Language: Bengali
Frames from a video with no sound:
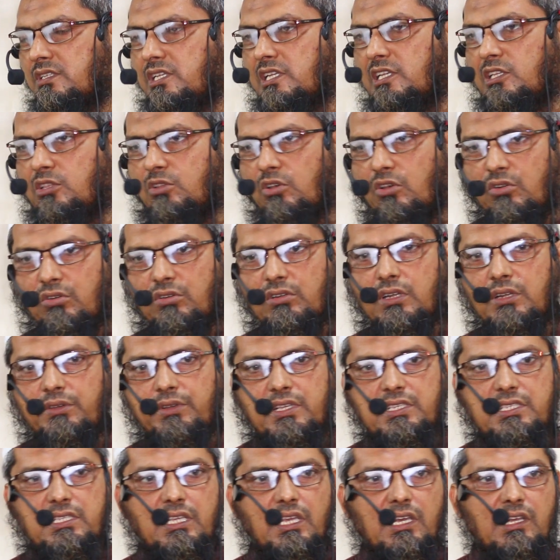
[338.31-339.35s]
সেই ধরনটাও
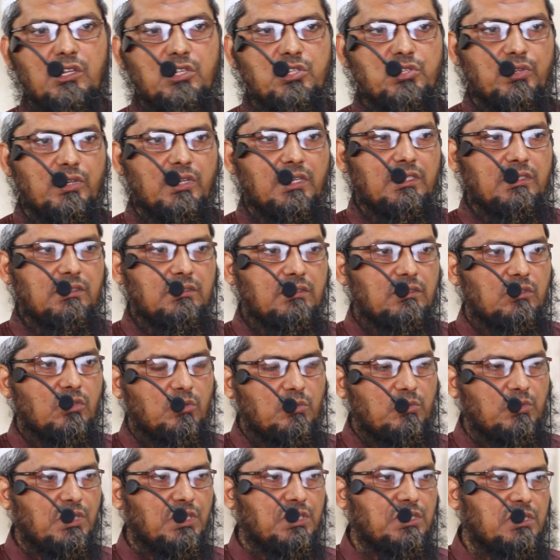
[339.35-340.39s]
আজকে আলোচনা
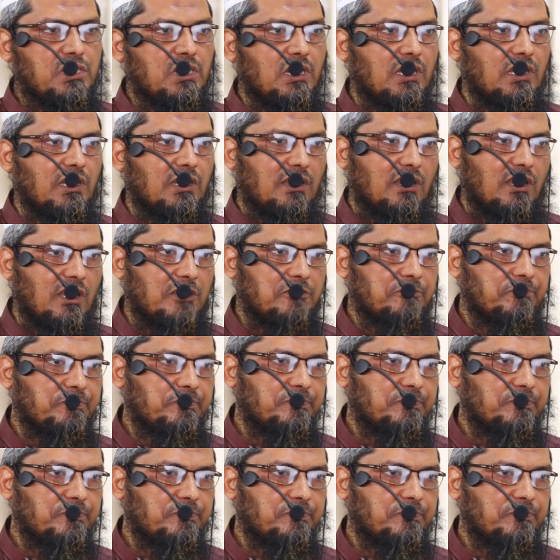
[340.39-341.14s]
করব ইনশা আল্লাহ